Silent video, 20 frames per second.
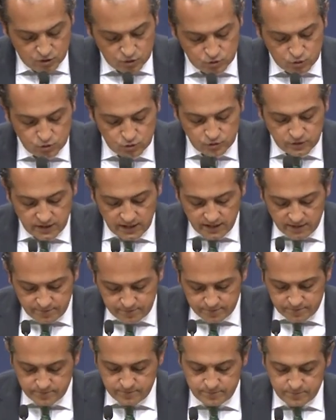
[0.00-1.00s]
Dün de
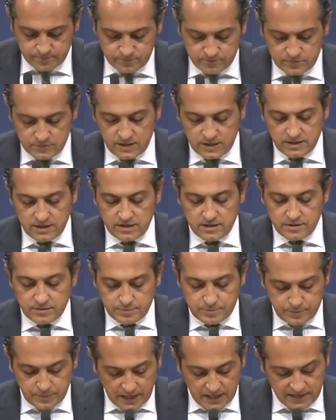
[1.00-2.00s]
e,
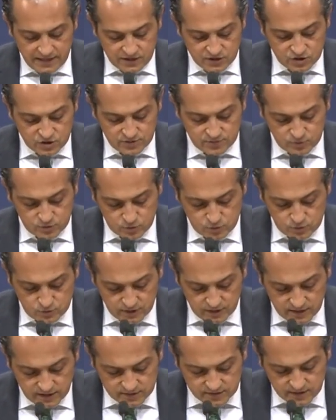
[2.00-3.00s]
paylaştığımız
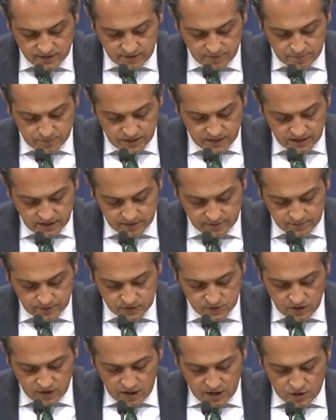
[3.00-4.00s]
üzere Sayın
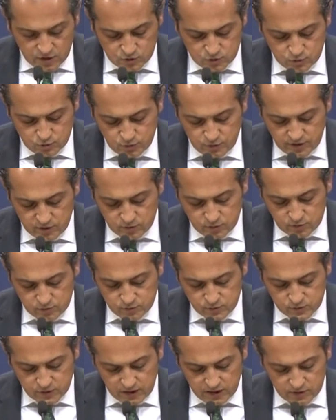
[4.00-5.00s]
Bakanımız Suriye
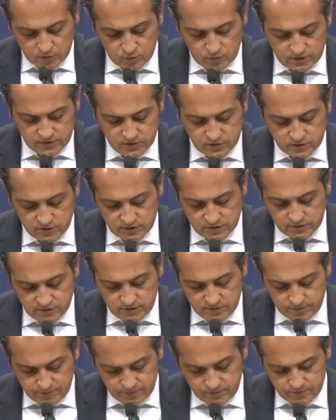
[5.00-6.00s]
Ulusal
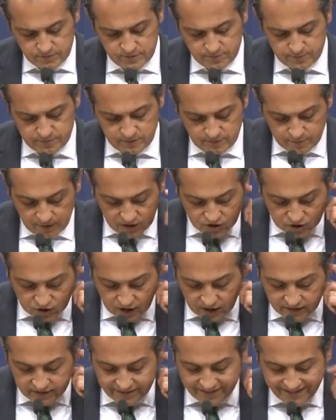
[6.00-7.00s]
Koalisyonu'nun
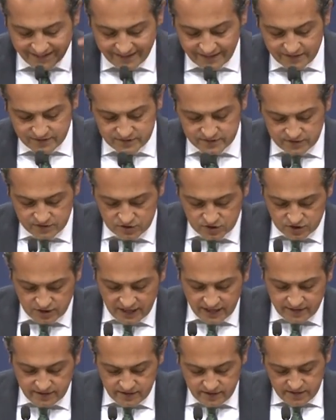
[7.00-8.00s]
başkanlığına yeni
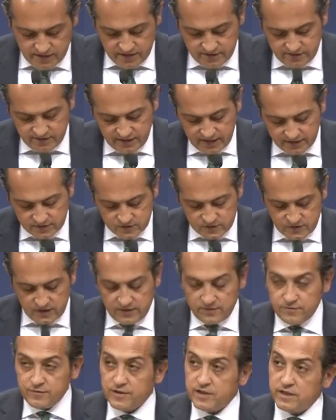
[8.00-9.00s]
seçilen Riyad
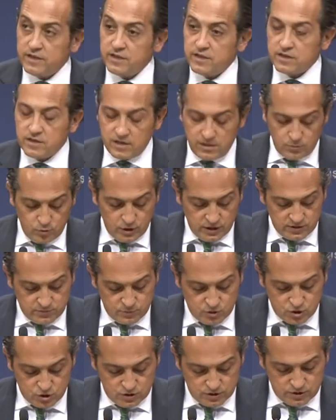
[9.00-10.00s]
Seyfi kabul
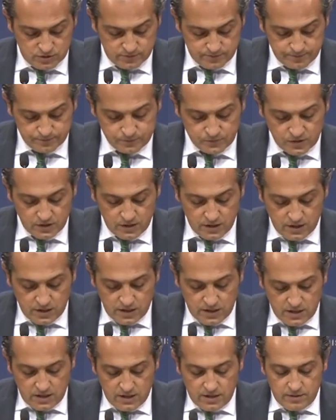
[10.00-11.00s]
etmiştir.
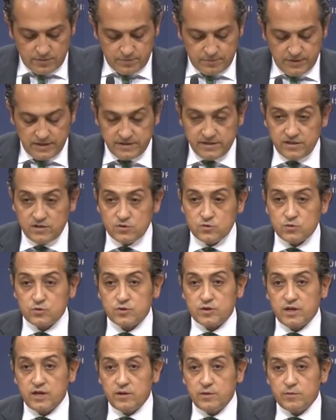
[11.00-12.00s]
Bildiğiniz
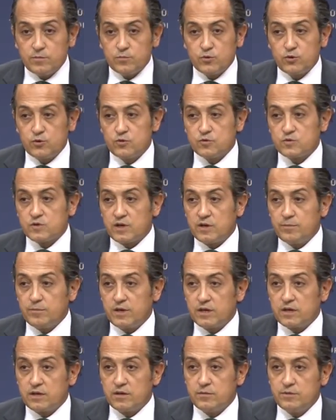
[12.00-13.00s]
üzere bugün Sayın
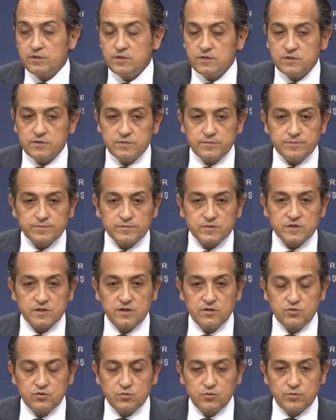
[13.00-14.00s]
Bakanımız
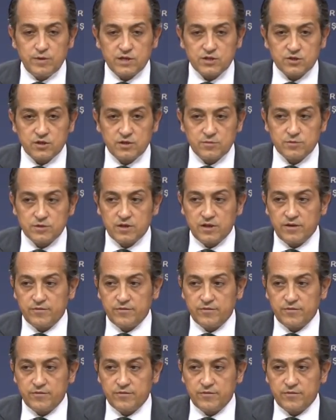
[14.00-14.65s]
Sayın Cumhurbaşkanımıza